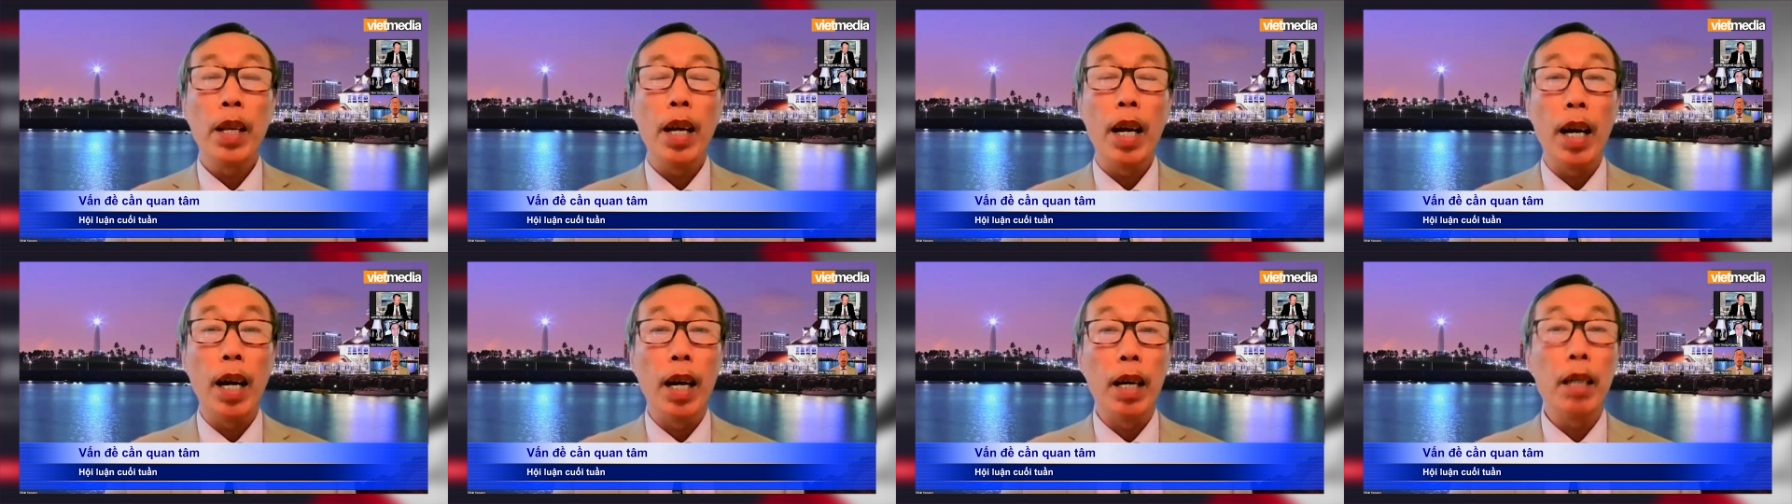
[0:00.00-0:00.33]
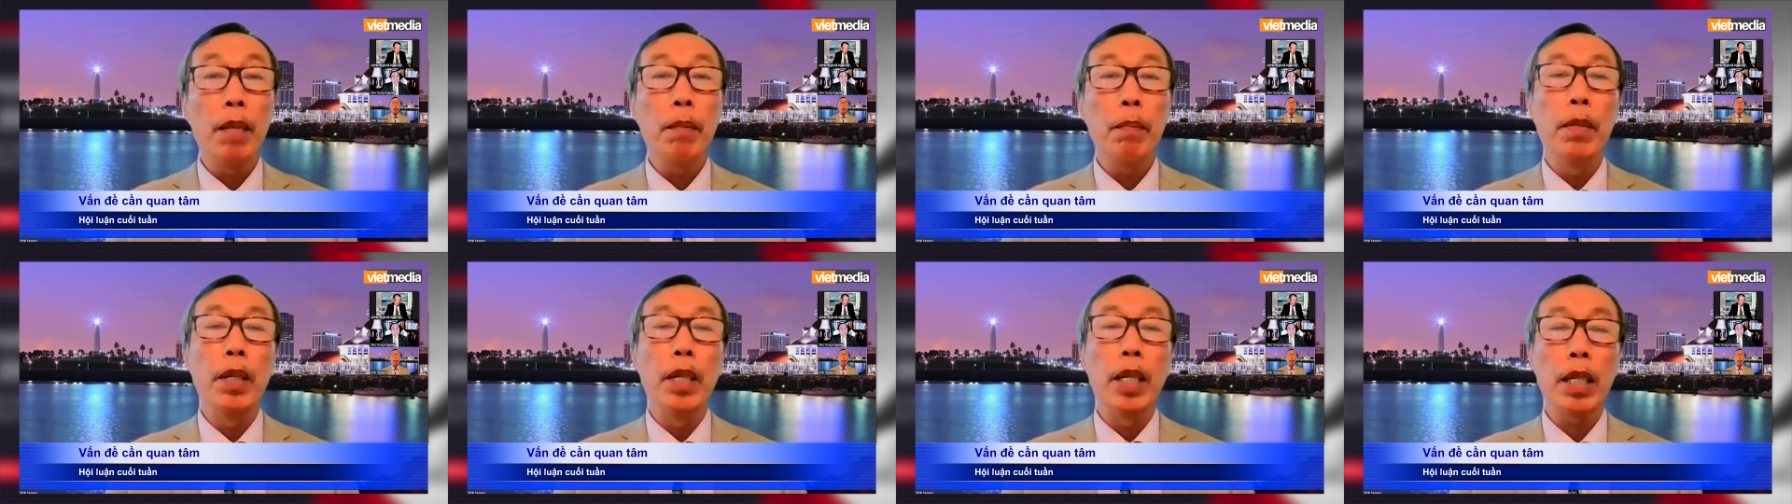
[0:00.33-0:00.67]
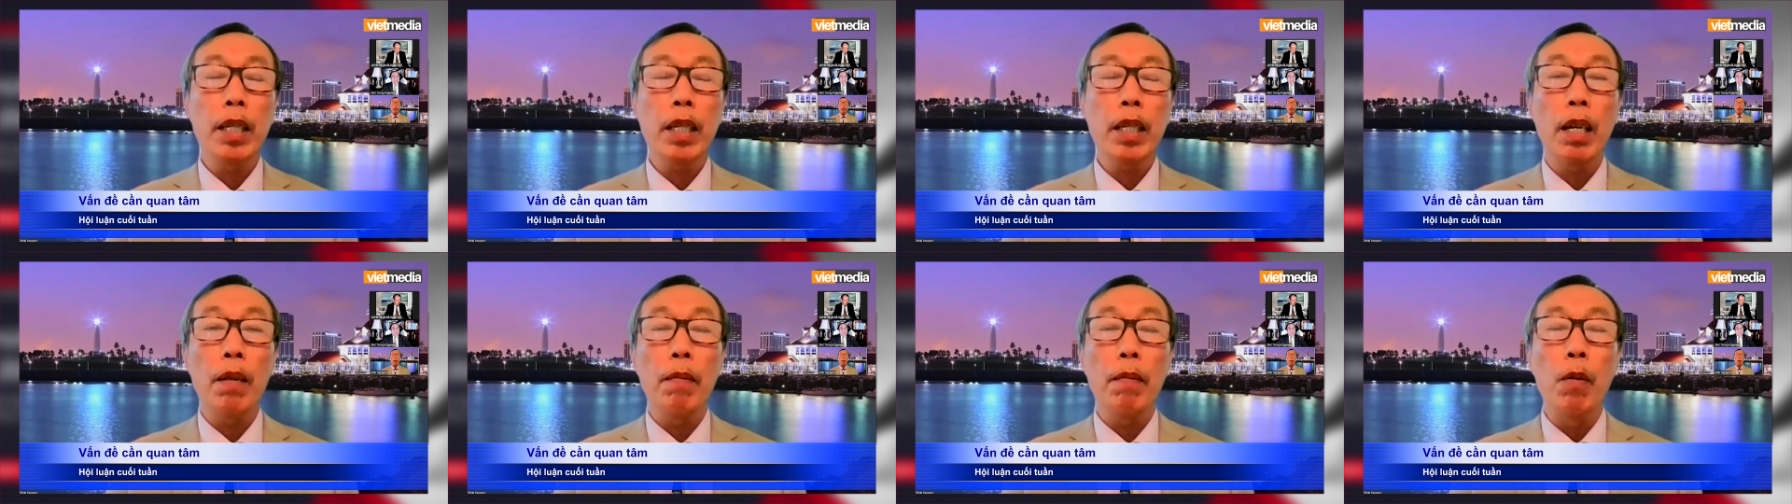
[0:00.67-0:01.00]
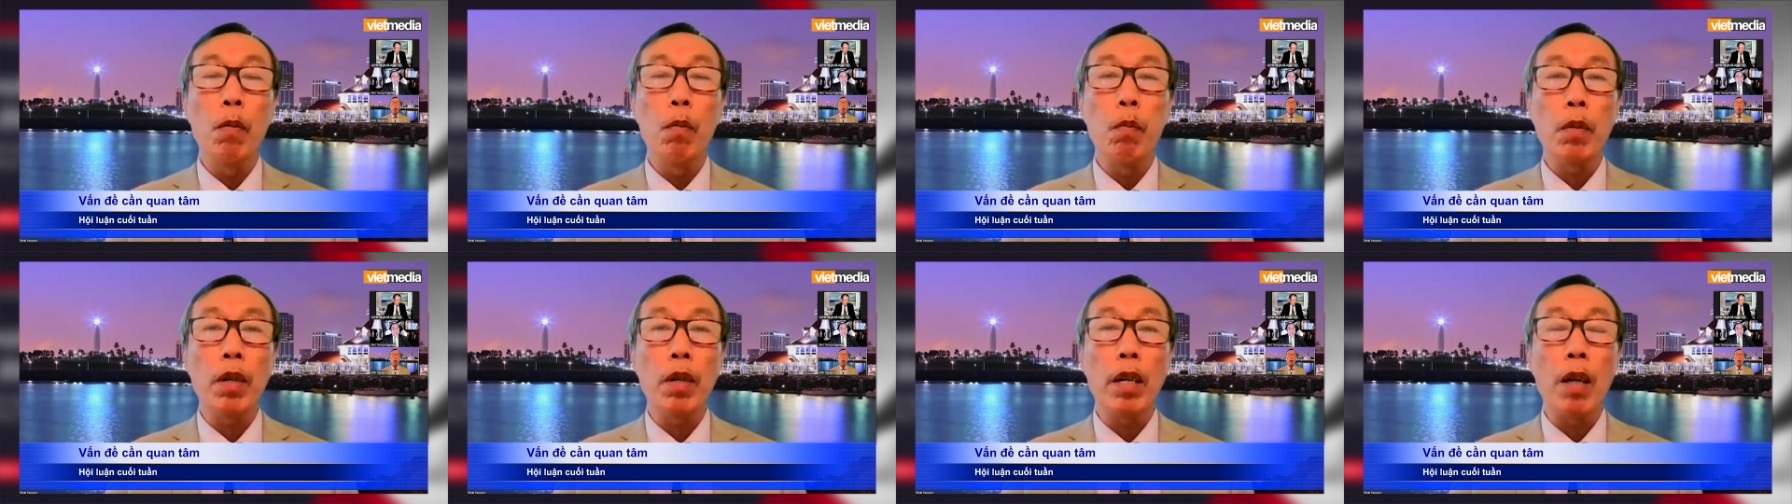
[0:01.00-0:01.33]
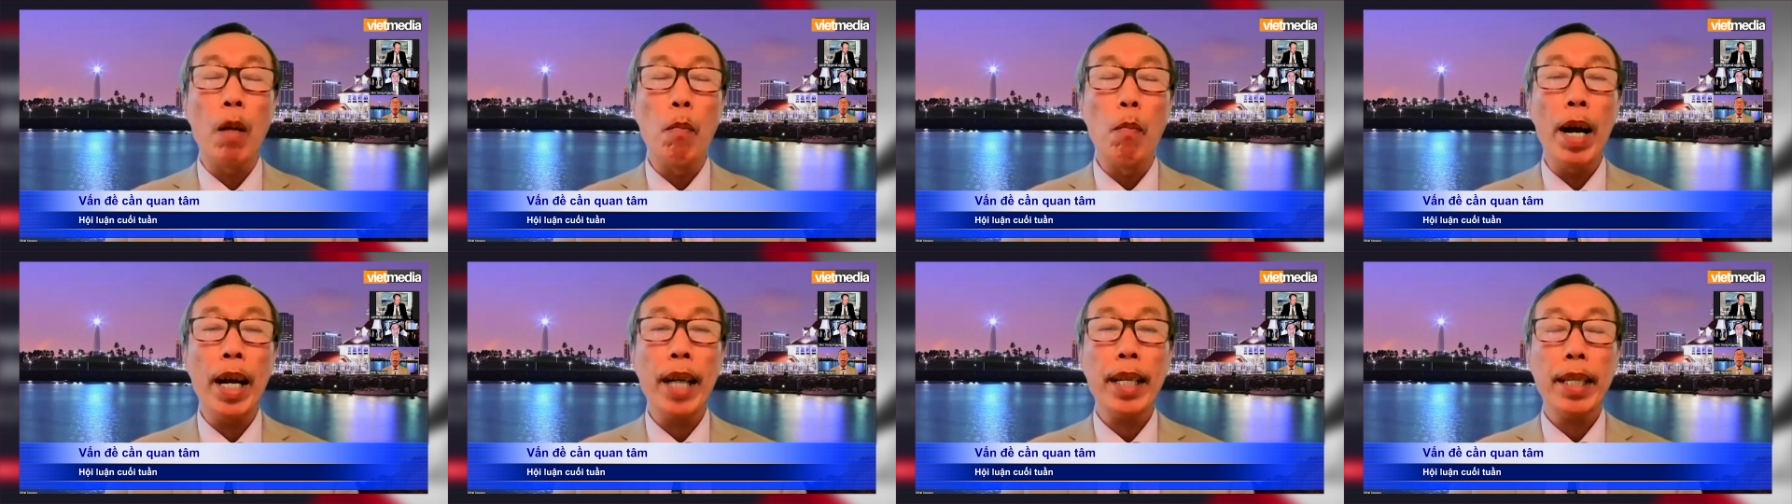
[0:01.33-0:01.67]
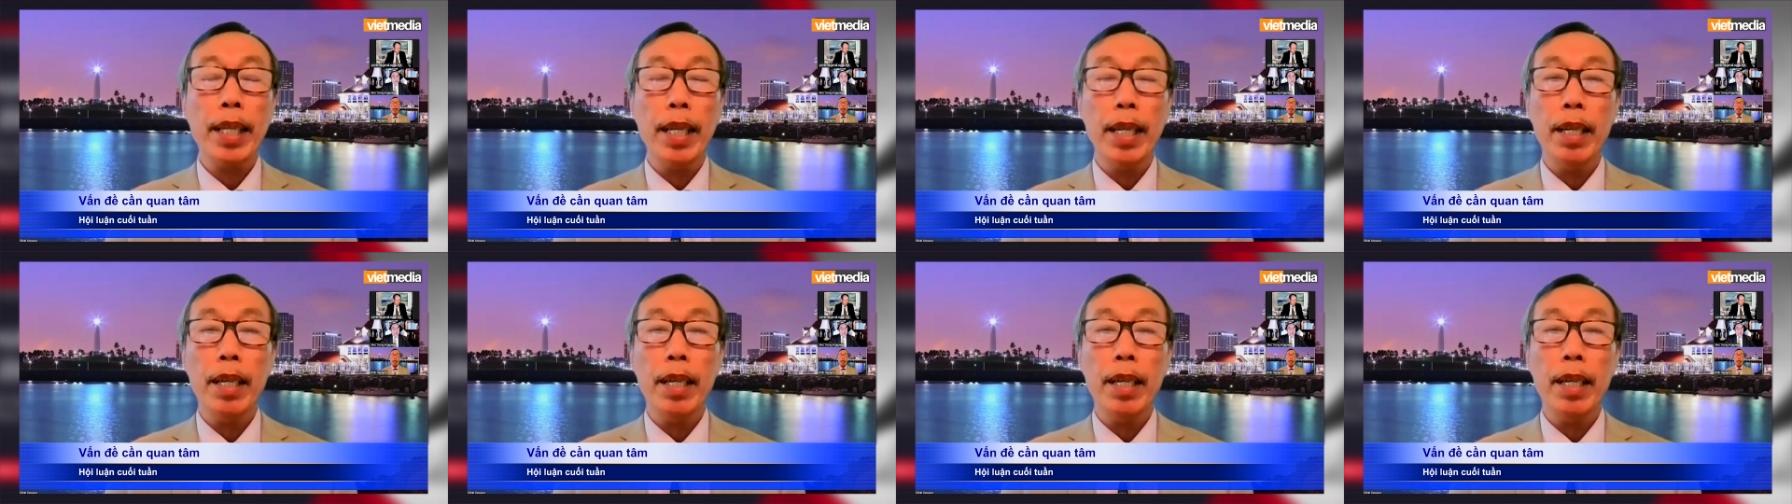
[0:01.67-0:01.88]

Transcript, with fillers: ở biển vùng Đông Bắc